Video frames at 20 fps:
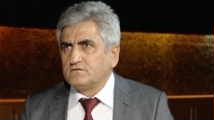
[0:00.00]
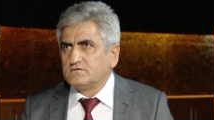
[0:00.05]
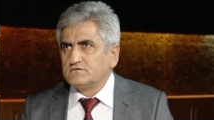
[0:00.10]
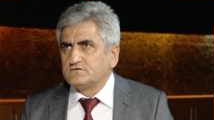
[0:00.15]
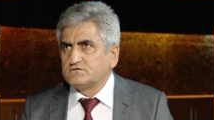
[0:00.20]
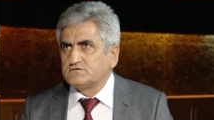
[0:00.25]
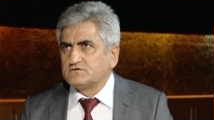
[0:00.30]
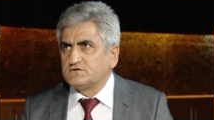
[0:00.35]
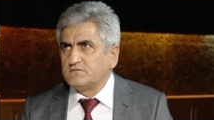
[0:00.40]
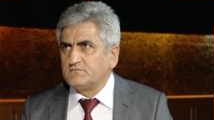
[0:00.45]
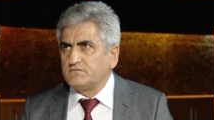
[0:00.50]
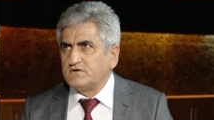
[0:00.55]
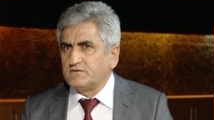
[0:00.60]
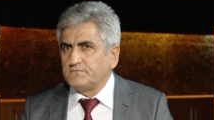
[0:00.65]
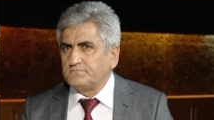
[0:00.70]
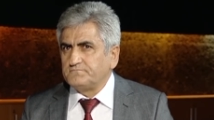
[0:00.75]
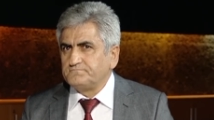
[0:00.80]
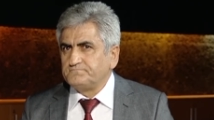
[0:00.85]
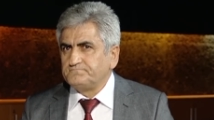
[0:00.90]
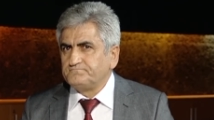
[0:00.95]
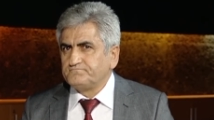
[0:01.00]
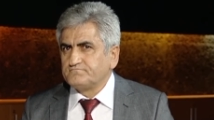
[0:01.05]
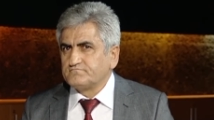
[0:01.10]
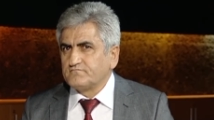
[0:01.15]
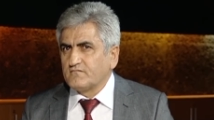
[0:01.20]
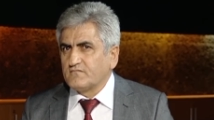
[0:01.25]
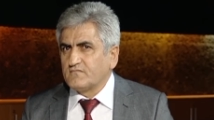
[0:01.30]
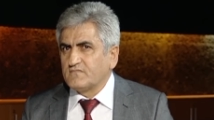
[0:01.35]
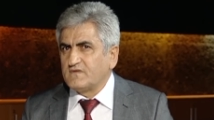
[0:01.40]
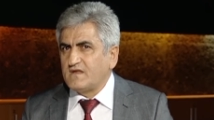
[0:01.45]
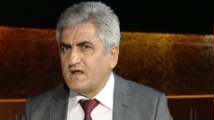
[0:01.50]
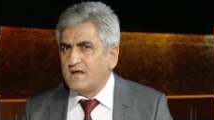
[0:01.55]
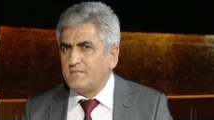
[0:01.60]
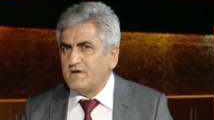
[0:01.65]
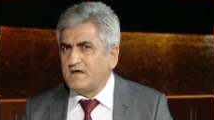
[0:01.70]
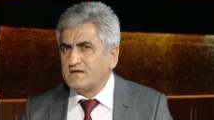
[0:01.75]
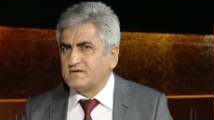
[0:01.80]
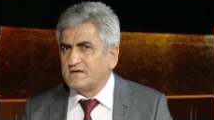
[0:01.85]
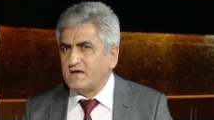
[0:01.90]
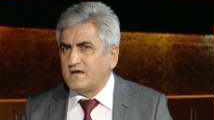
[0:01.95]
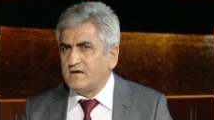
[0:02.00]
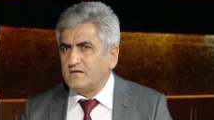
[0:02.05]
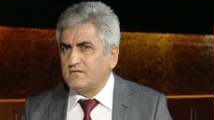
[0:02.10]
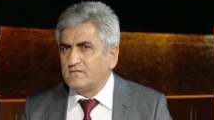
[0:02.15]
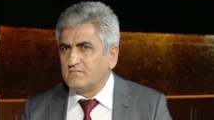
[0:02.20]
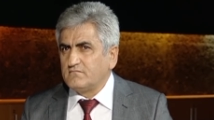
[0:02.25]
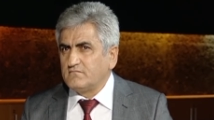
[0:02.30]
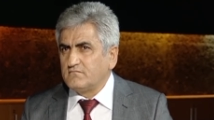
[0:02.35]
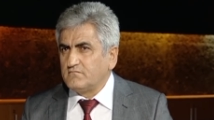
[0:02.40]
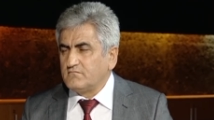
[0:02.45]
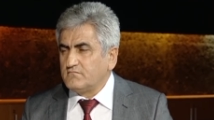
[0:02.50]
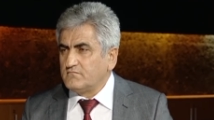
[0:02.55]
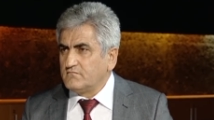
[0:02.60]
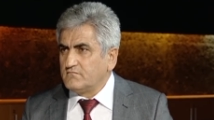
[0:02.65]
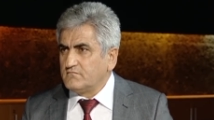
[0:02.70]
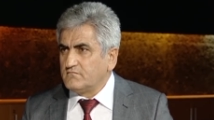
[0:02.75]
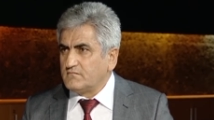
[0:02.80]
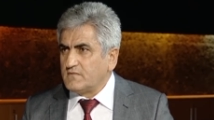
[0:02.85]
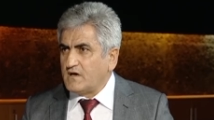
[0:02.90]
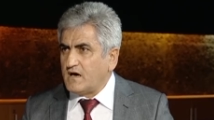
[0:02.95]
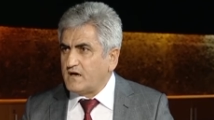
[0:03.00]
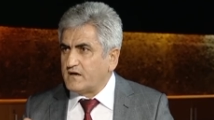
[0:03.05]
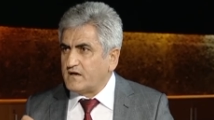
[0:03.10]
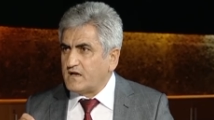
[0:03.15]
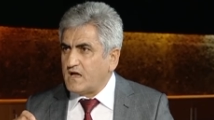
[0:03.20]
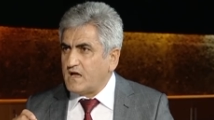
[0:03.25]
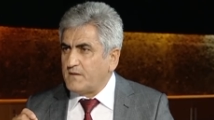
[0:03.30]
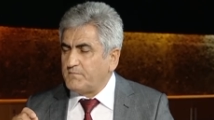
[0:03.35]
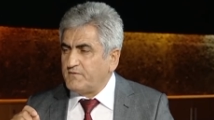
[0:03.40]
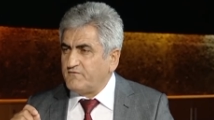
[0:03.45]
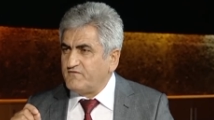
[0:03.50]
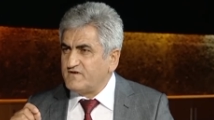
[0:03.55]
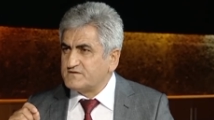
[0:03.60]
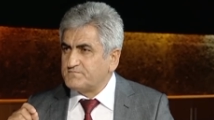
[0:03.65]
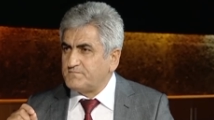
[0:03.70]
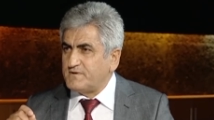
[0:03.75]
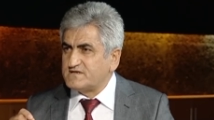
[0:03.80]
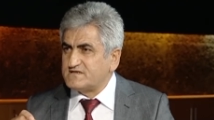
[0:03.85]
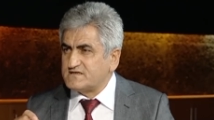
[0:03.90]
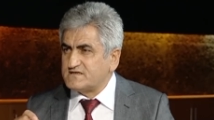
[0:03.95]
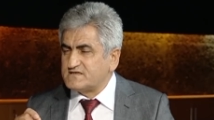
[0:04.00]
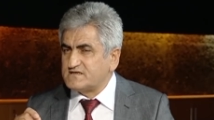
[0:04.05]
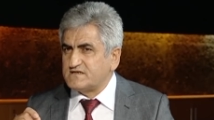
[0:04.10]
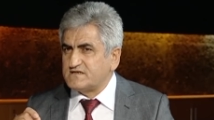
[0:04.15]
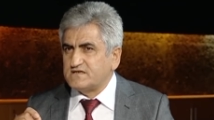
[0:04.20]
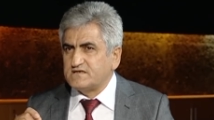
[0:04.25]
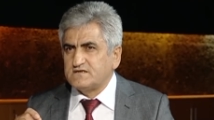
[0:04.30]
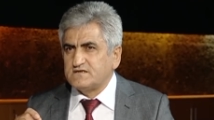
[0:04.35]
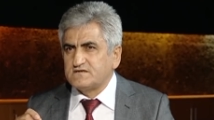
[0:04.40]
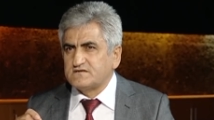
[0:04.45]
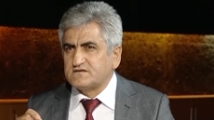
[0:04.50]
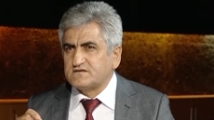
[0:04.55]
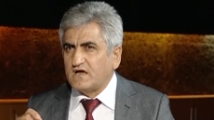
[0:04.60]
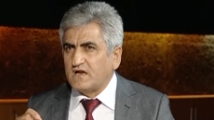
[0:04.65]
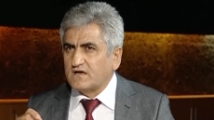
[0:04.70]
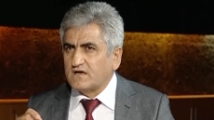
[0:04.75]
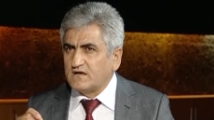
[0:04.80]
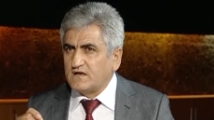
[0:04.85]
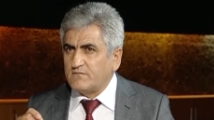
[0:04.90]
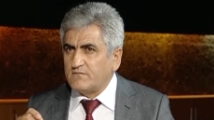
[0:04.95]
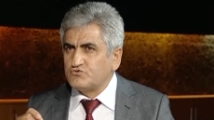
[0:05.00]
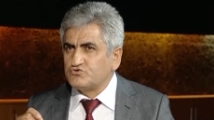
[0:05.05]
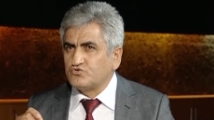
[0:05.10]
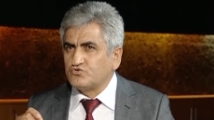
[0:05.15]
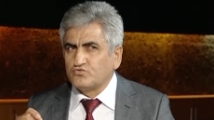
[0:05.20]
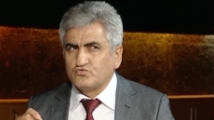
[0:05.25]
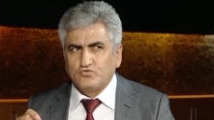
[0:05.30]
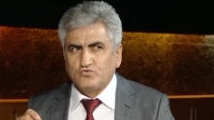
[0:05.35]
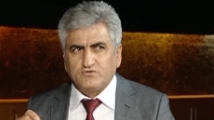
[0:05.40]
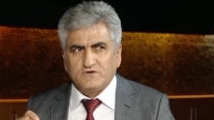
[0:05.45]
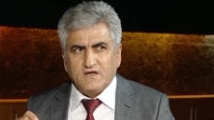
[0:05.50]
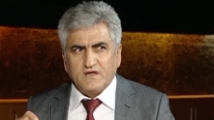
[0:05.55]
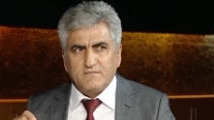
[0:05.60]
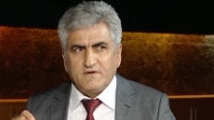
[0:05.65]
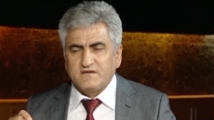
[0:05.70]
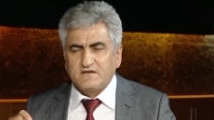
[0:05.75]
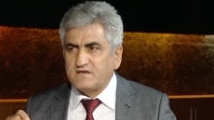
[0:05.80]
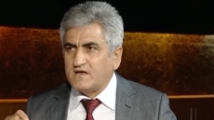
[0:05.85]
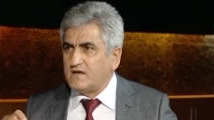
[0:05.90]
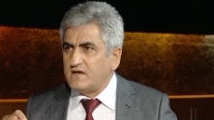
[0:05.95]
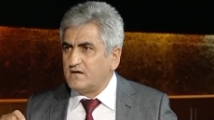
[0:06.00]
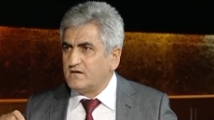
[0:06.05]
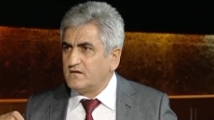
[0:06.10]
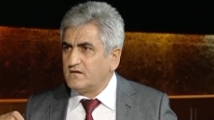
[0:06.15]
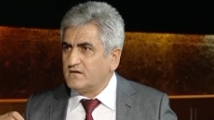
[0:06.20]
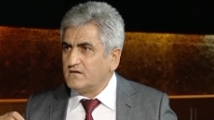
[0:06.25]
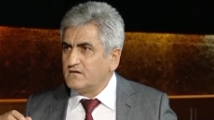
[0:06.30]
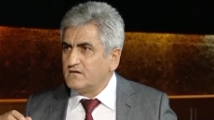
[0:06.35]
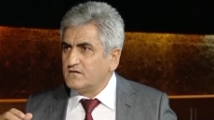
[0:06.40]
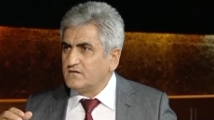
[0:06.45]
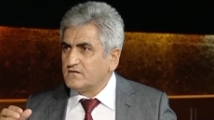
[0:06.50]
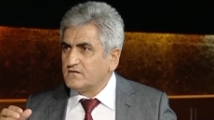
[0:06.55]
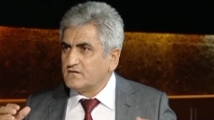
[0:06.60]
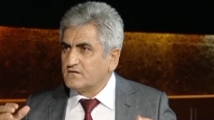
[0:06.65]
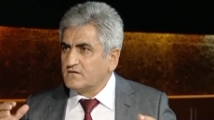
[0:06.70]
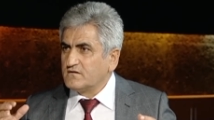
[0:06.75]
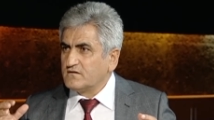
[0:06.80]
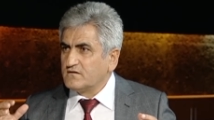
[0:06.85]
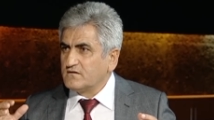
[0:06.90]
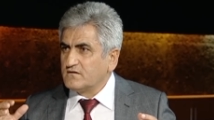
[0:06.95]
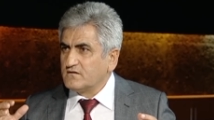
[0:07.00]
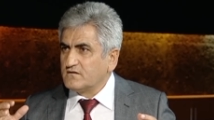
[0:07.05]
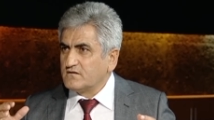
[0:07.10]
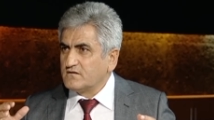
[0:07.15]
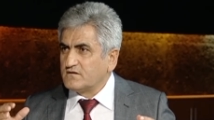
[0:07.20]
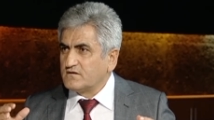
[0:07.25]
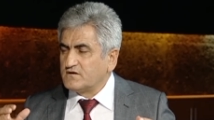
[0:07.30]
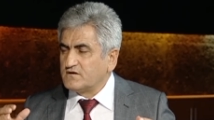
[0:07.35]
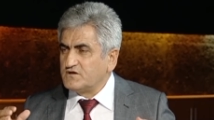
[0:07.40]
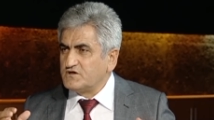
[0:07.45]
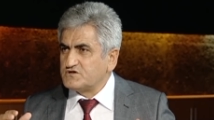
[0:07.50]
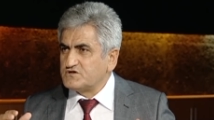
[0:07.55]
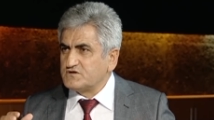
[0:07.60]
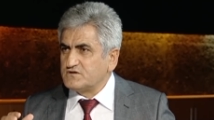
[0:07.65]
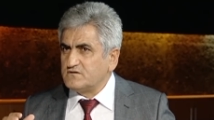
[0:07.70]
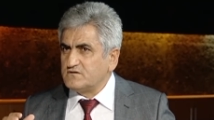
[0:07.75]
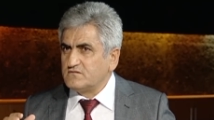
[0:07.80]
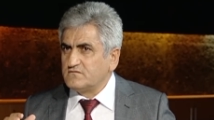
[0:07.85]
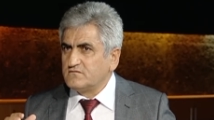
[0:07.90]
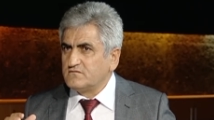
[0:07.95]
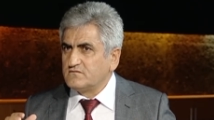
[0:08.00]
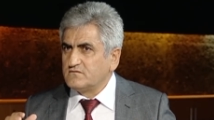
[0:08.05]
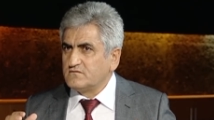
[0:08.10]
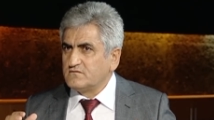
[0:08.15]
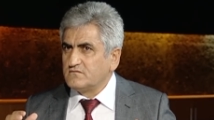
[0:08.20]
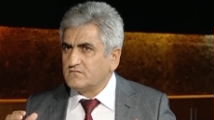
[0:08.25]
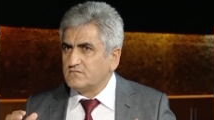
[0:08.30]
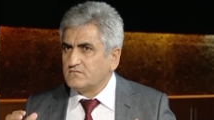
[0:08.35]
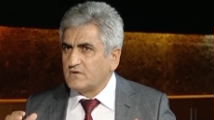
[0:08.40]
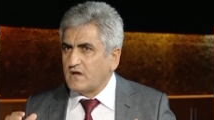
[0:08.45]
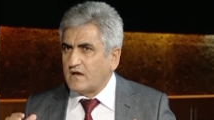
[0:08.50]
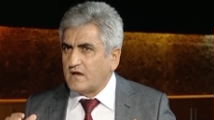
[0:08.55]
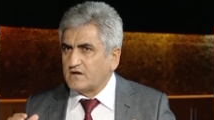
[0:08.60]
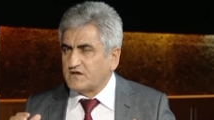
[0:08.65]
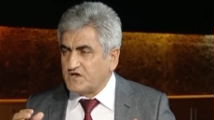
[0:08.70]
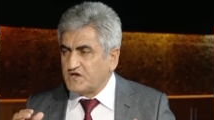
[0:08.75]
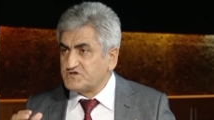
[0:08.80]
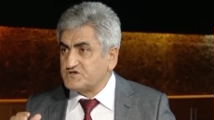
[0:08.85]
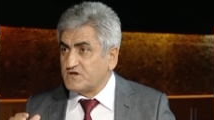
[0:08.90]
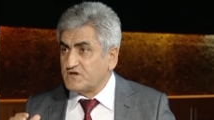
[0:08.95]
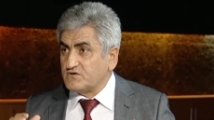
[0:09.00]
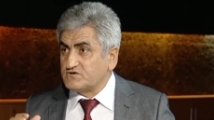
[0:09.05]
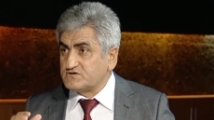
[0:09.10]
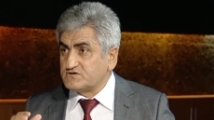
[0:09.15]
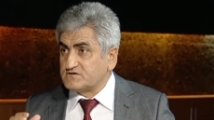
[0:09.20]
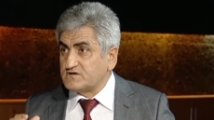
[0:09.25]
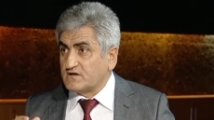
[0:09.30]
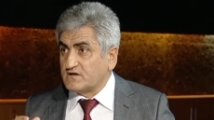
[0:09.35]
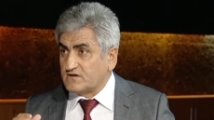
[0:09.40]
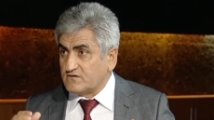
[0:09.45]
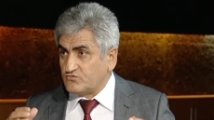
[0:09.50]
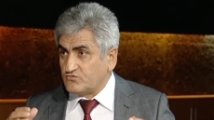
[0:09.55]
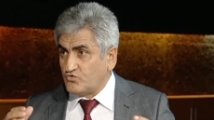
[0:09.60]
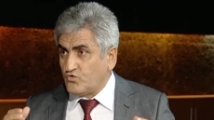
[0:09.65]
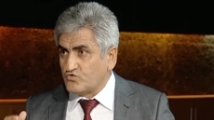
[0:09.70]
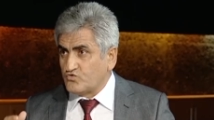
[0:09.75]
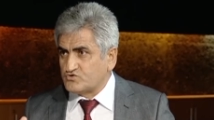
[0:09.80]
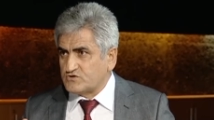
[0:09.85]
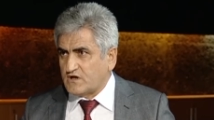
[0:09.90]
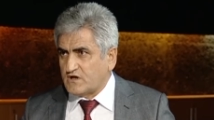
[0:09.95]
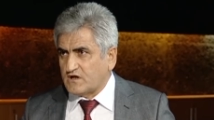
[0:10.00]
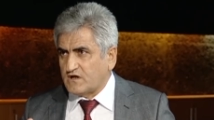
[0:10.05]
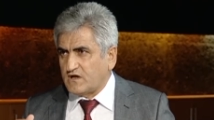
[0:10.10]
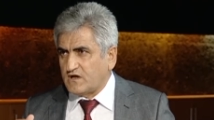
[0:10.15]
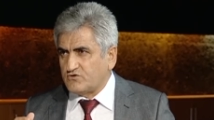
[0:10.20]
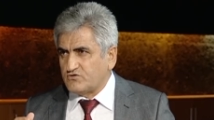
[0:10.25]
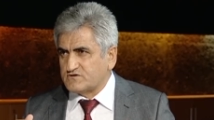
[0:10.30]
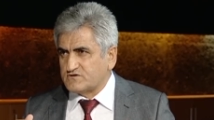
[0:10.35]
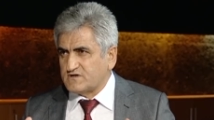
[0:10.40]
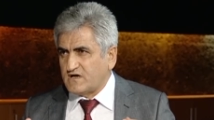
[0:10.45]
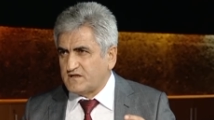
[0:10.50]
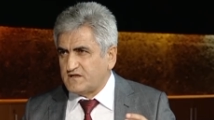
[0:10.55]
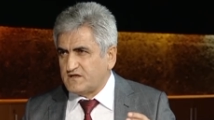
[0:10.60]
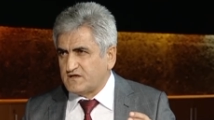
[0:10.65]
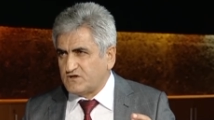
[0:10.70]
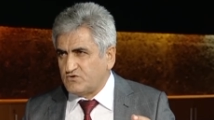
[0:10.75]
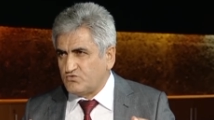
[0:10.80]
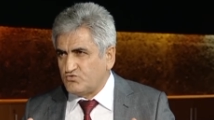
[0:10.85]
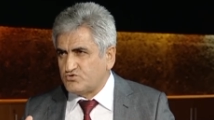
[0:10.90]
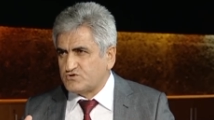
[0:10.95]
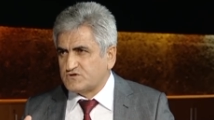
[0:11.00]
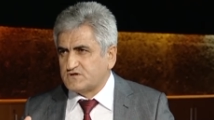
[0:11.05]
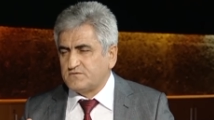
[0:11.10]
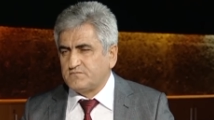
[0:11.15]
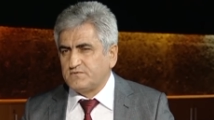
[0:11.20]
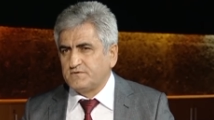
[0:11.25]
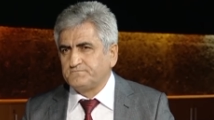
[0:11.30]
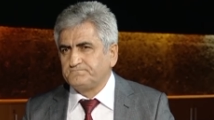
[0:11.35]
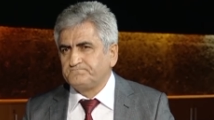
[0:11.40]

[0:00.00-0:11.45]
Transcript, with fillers: Şimdi demete yani epifiz bezesinin salgılamış olduğu demete kişi yani gece yoğun salgılanıyor saat 2-3 gibi.